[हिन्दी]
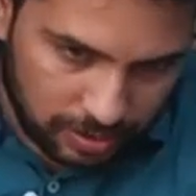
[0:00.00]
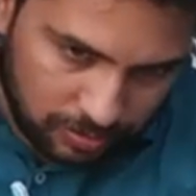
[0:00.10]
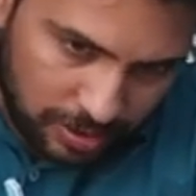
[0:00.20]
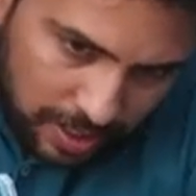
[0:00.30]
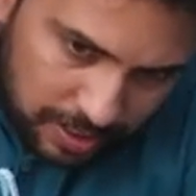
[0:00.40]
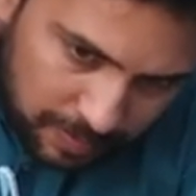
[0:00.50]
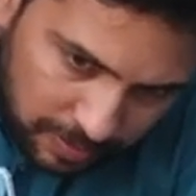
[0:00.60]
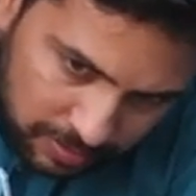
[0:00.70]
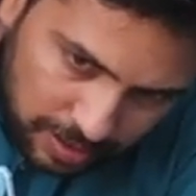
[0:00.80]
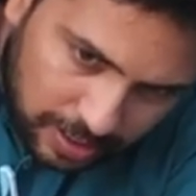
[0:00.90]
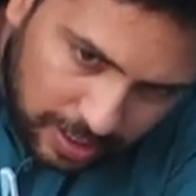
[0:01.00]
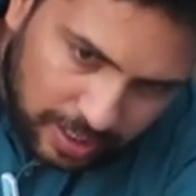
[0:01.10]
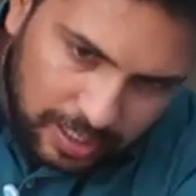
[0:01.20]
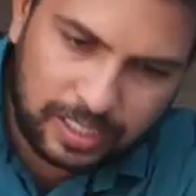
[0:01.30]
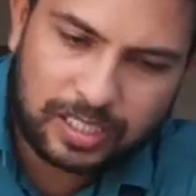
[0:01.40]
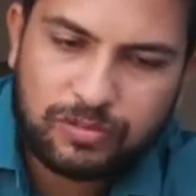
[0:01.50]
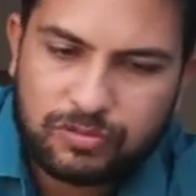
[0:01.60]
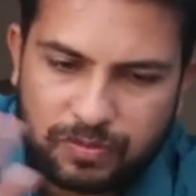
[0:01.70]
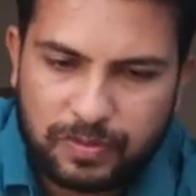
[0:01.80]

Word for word: तो क्या इस पर कुछ लिखा गया नहीं कुछ